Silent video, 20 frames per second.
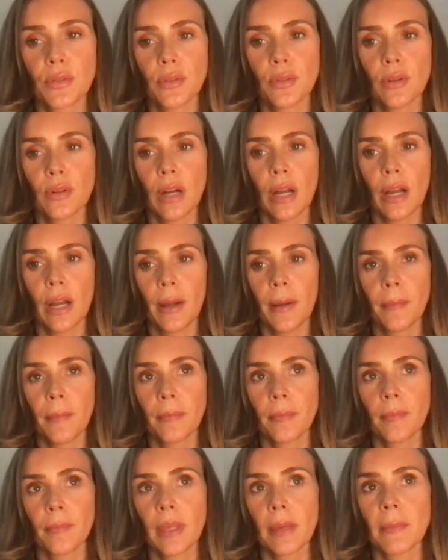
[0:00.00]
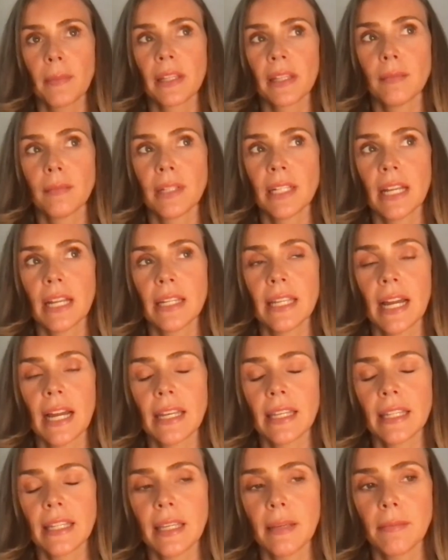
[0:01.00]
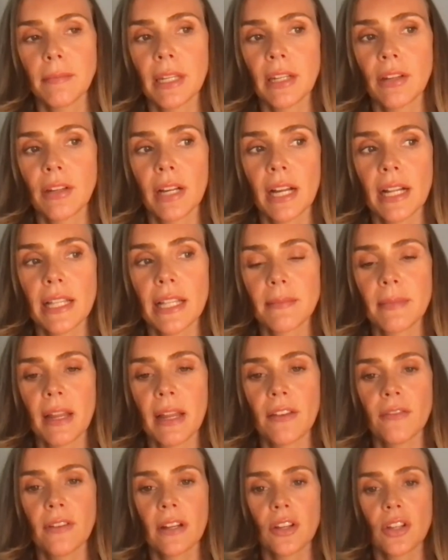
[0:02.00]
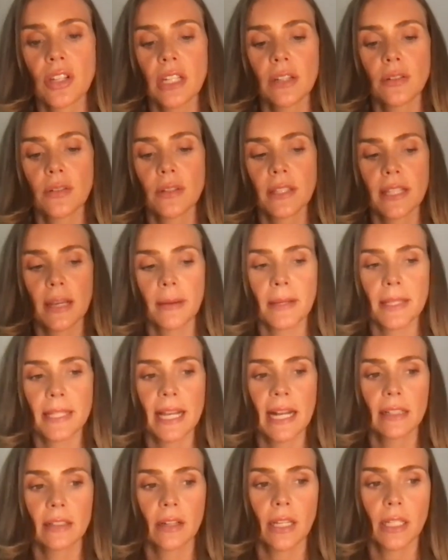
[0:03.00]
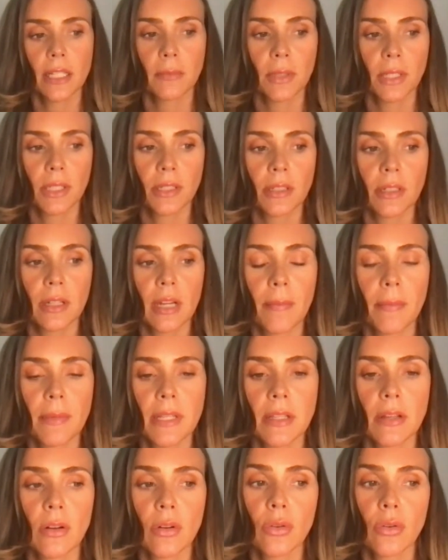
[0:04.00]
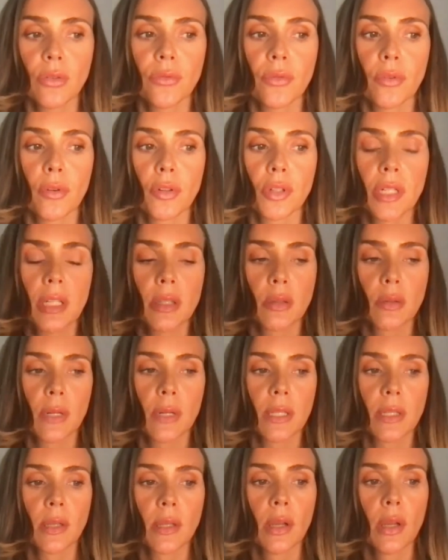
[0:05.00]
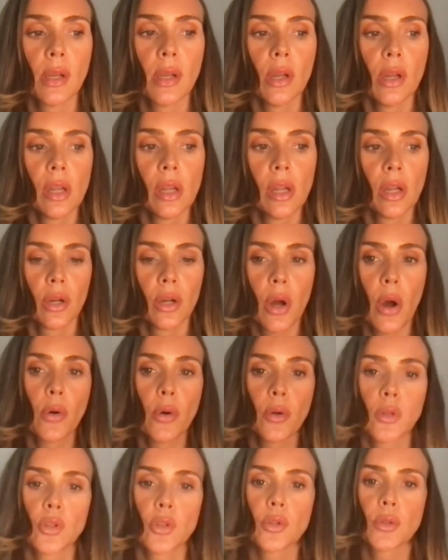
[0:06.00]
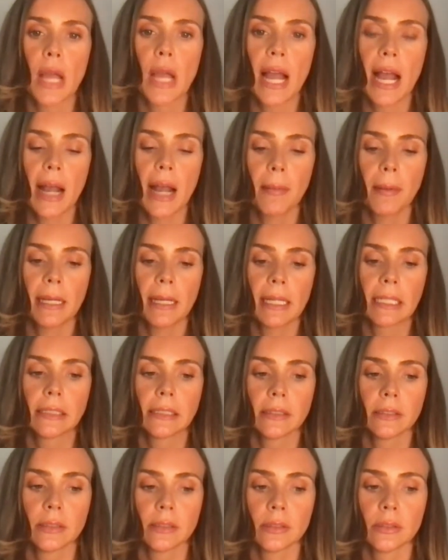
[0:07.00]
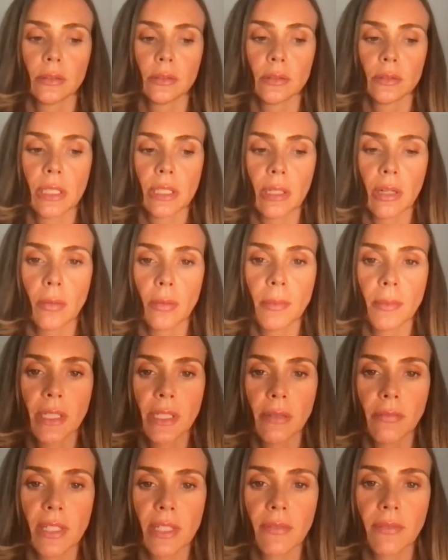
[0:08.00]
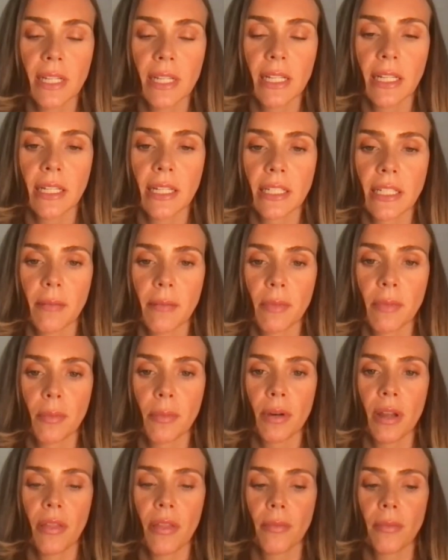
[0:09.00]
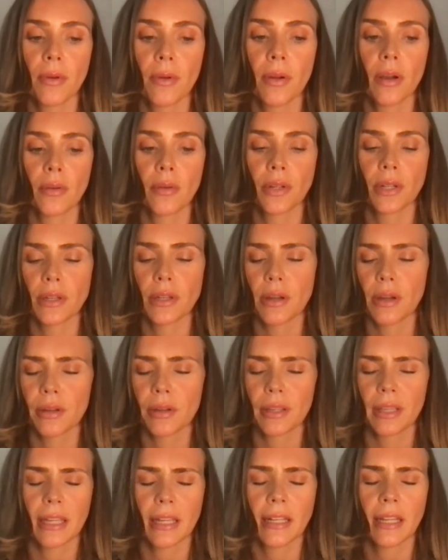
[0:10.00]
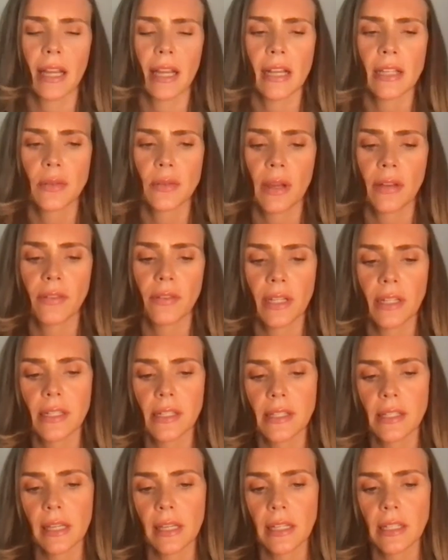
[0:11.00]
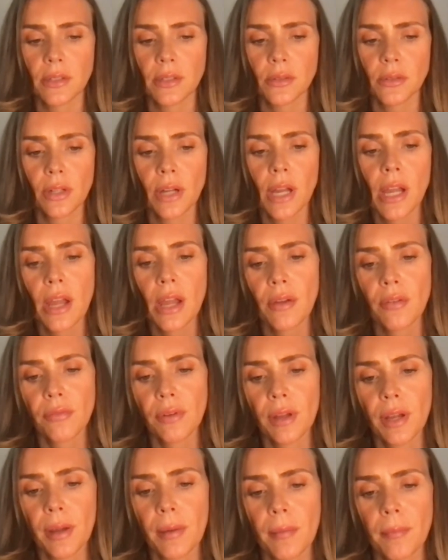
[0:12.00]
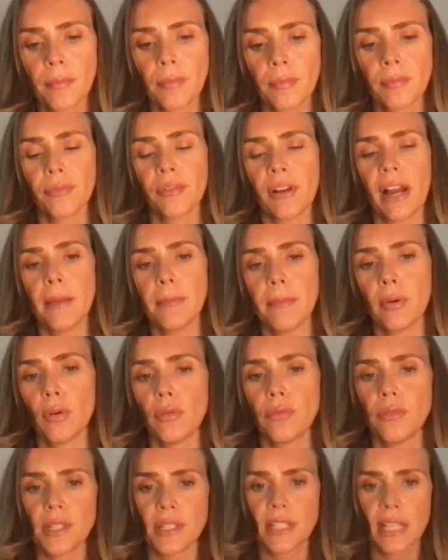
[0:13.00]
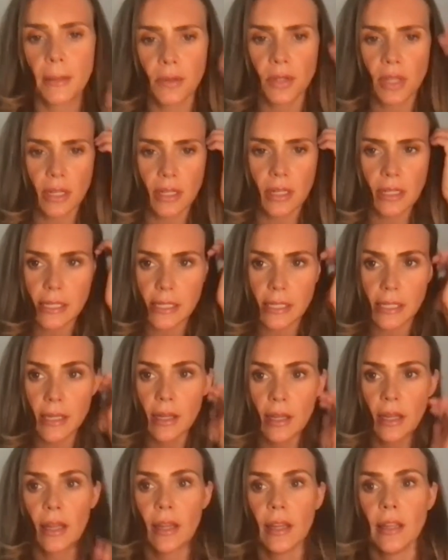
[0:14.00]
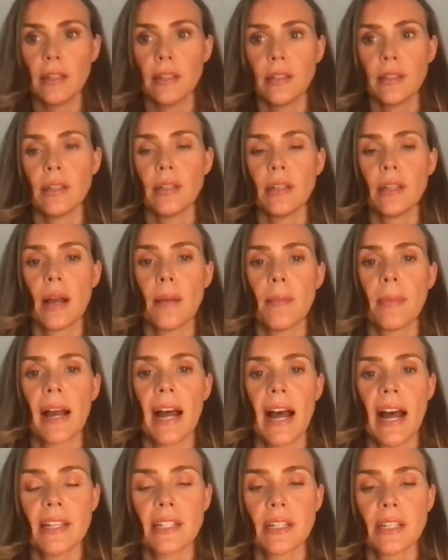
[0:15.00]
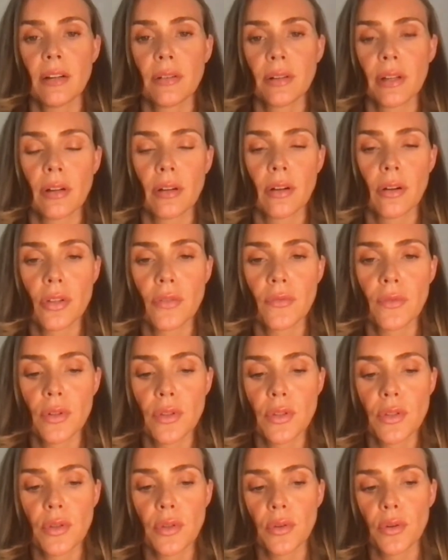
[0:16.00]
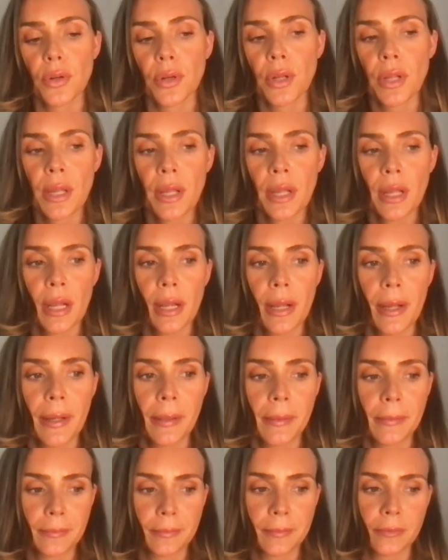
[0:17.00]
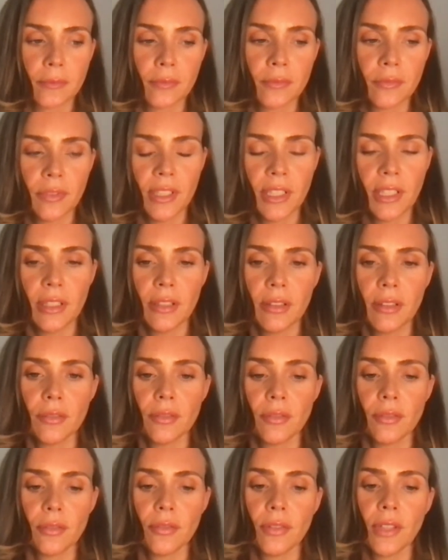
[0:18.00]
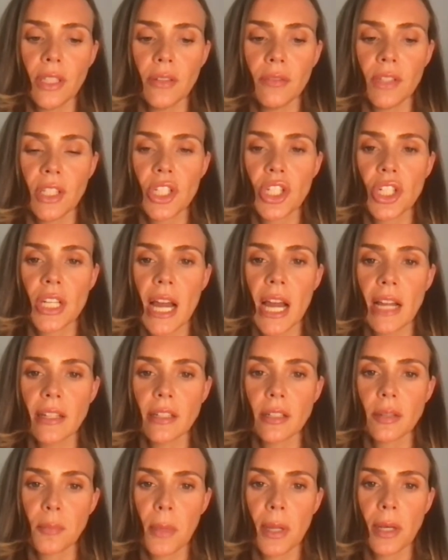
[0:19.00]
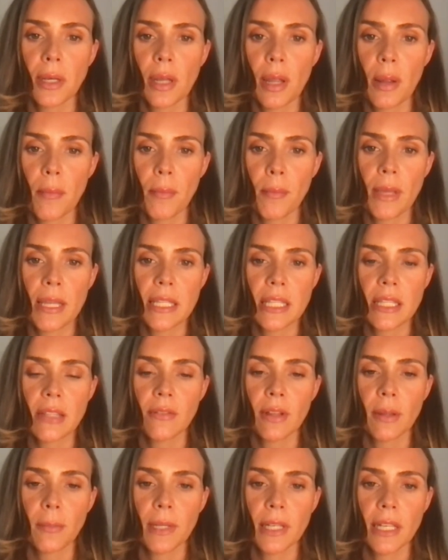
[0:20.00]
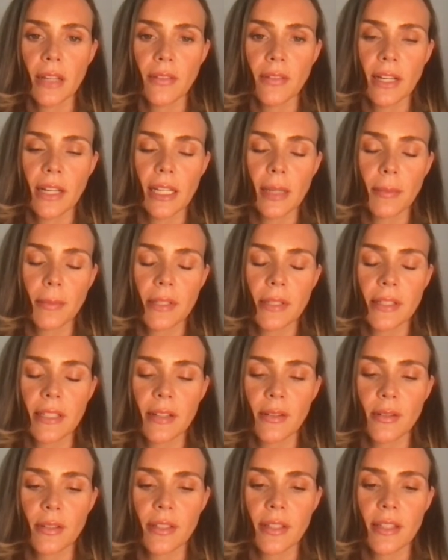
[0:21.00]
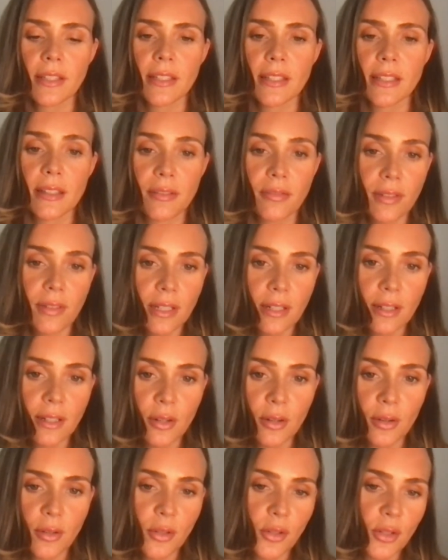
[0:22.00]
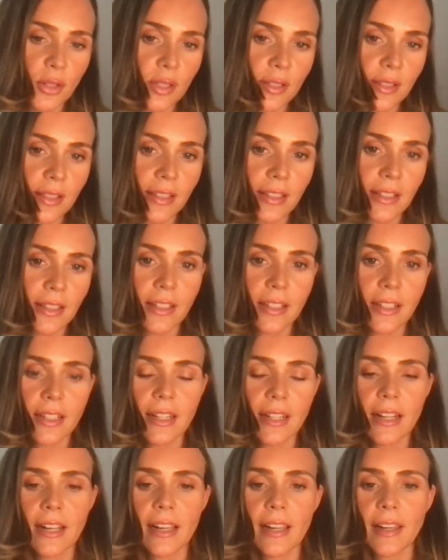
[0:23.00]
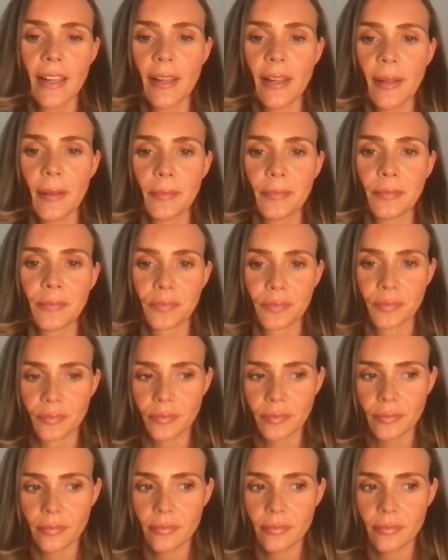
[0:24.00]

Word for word: du ähm, jemandem mit an die Hand geben, der noch ganz am Anfang steht und selber sagt, oh, ich möchte, kann mir das auch gut vorstellen, so als Coach zu arbeiten oder auch mit dem, was wir gelernt haben, mit Breathwork oder generell so einfach in diese Richtung ähm, freiberuflich selbstständig in, in einer Berater- oder Coach-Funktion. Ähm, wie, wie, wie startet man am besten? Weil mittlerweile gibt es ja auch sehr, sehr, sehr viele Coaches. Ähm,